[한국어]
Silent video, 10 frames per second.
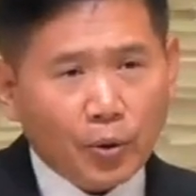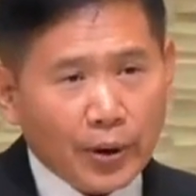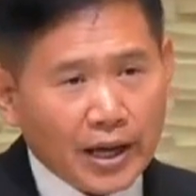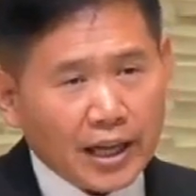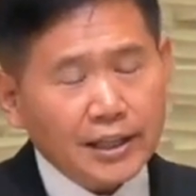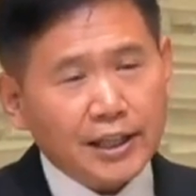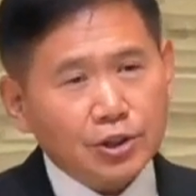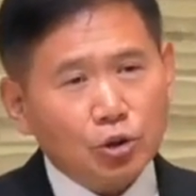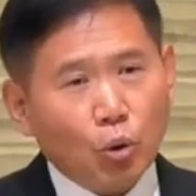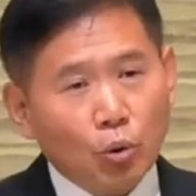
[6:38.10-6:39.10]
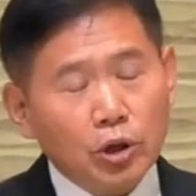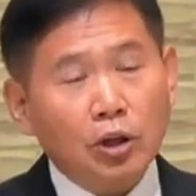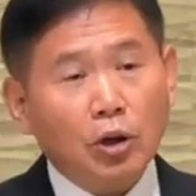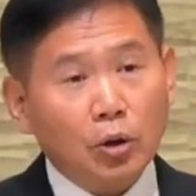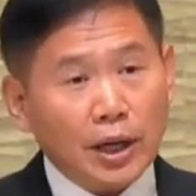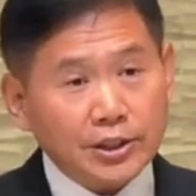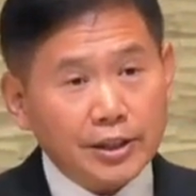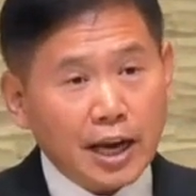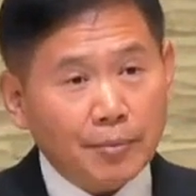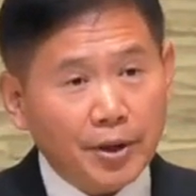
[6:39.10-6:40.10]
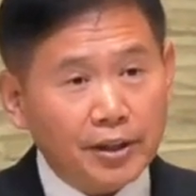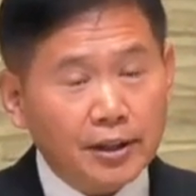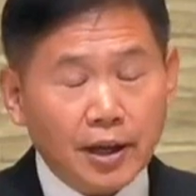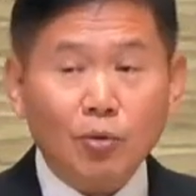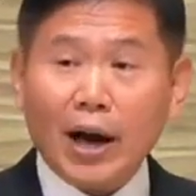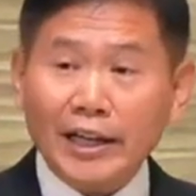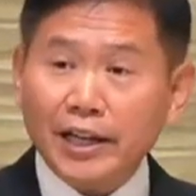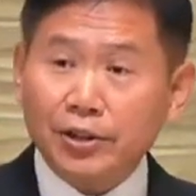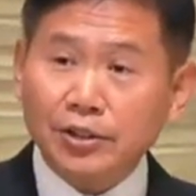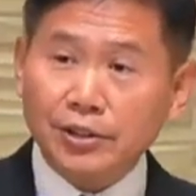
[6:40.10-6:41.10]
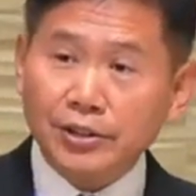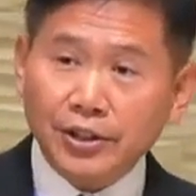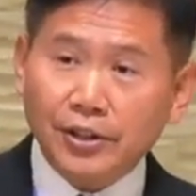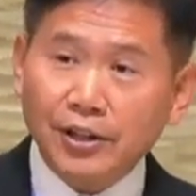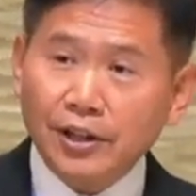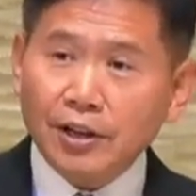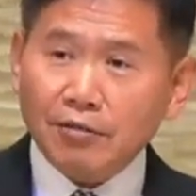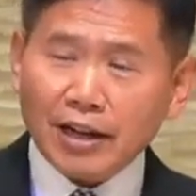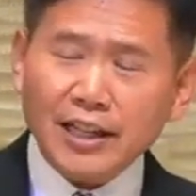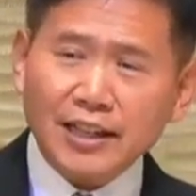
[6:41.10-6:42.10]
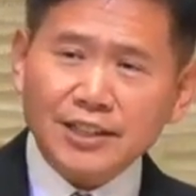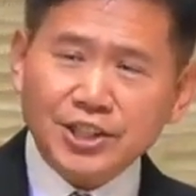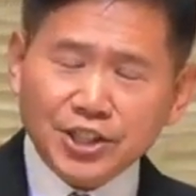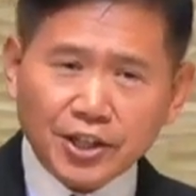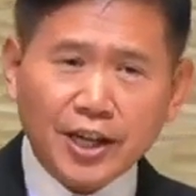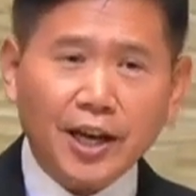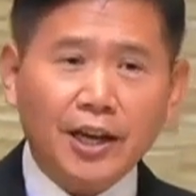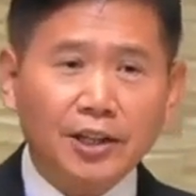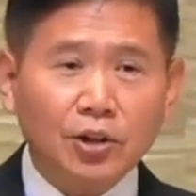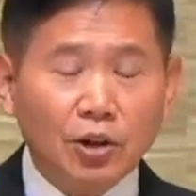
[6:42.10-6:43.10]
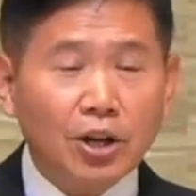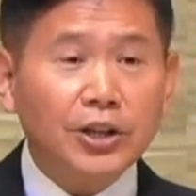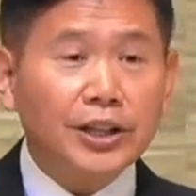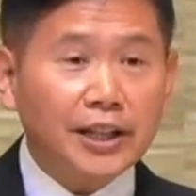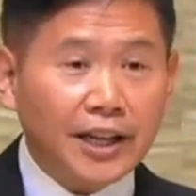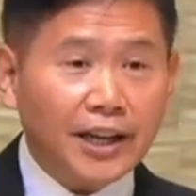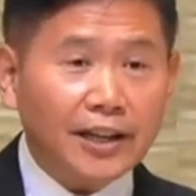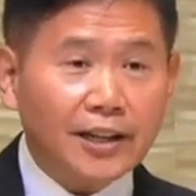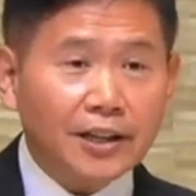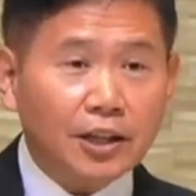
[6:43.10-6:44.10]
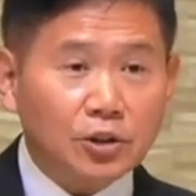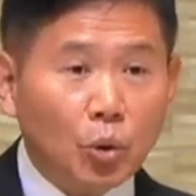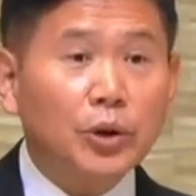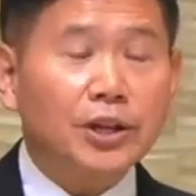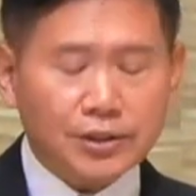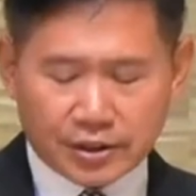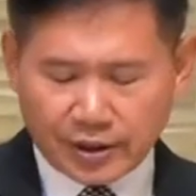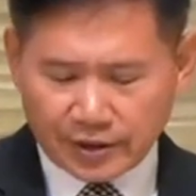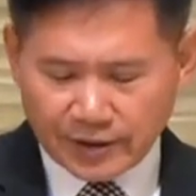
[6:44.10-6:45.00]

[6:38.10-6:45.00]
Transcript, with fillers: 왜 하나님께서 돌을 거론하셨냐 하면 그게 광야였거든요. 광야의 지천에 널려 있는 게 돌이었어요.